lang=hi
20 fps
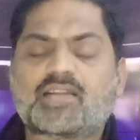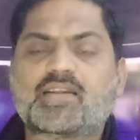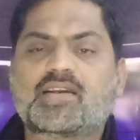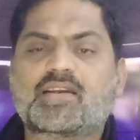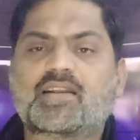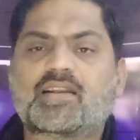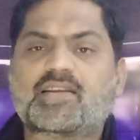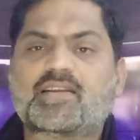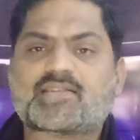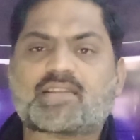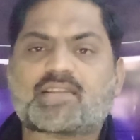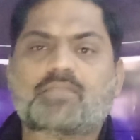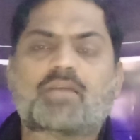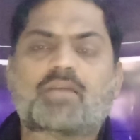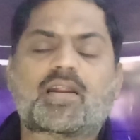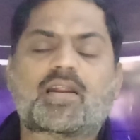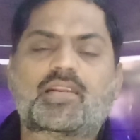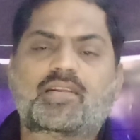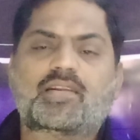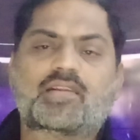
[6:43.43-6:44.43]
गर्दी के लिए
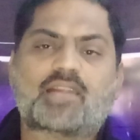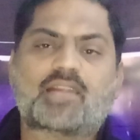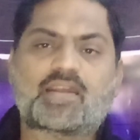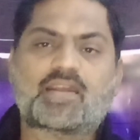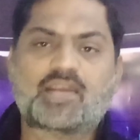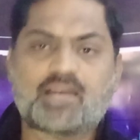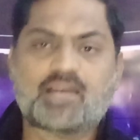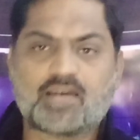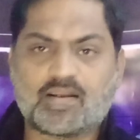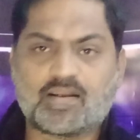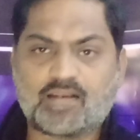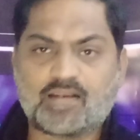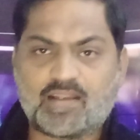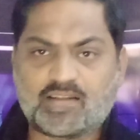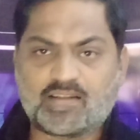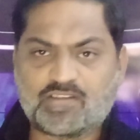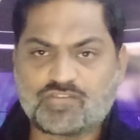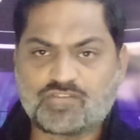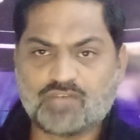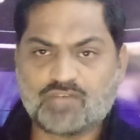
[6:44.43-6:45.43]
इस्तेमाल नहीं करने
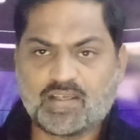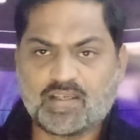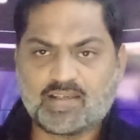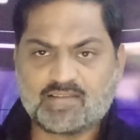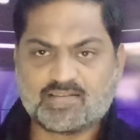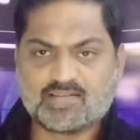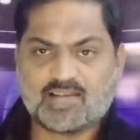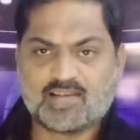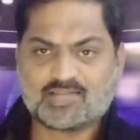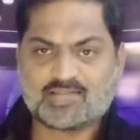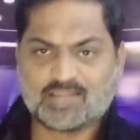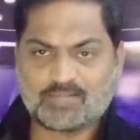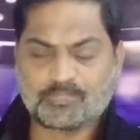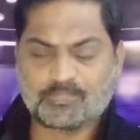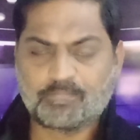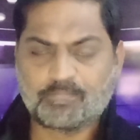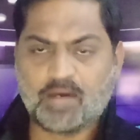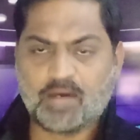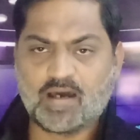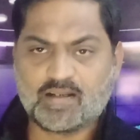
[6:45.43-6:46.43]
दी जाएगी साथ साथ
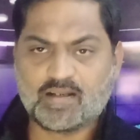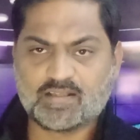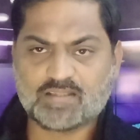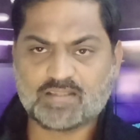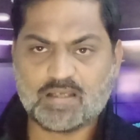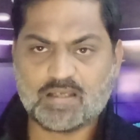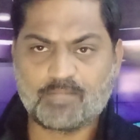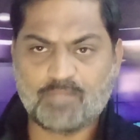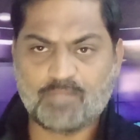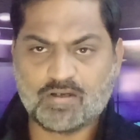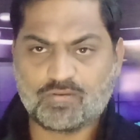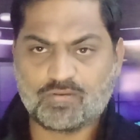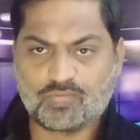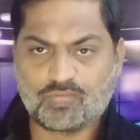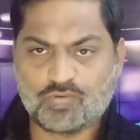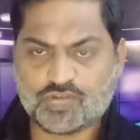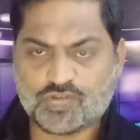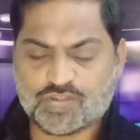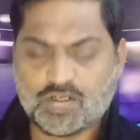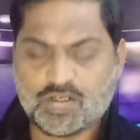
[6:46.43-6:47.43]
भारत का
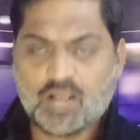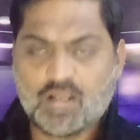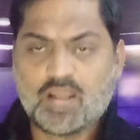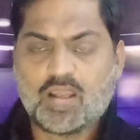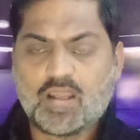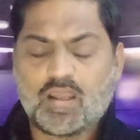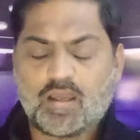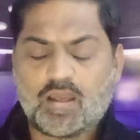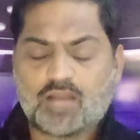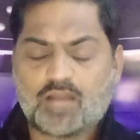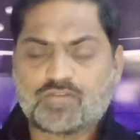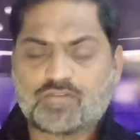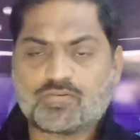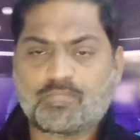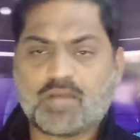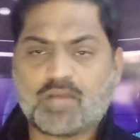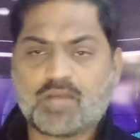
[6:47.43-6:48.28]
मकरूश जो